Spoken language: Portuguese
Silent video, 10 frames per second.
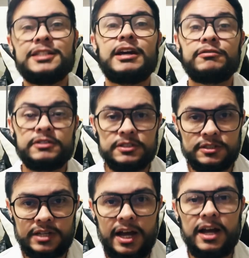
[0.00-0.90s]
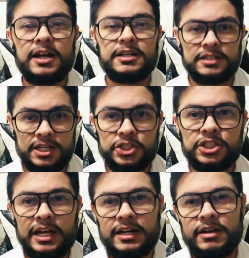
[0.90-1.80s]
de avançar nas
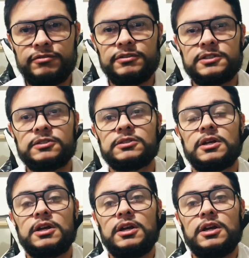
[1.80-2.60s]
tarefas.